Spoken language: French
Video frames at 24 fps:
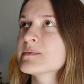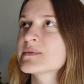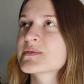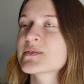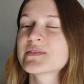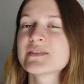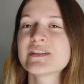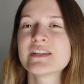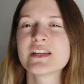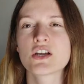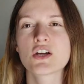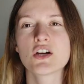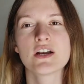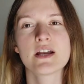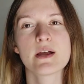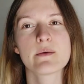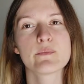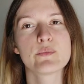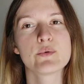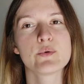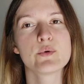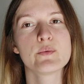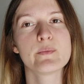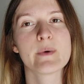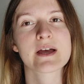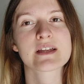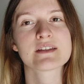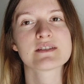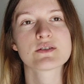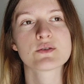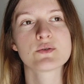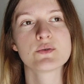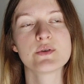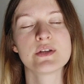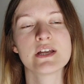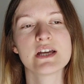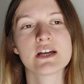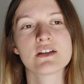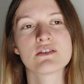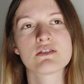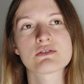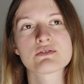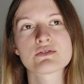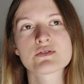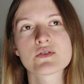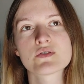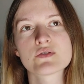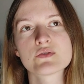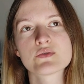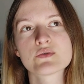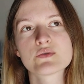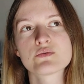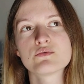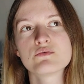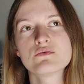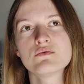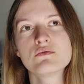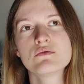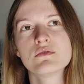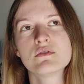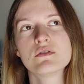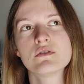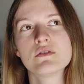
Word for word: parce que c'est une école un peu particulière dans le sens où,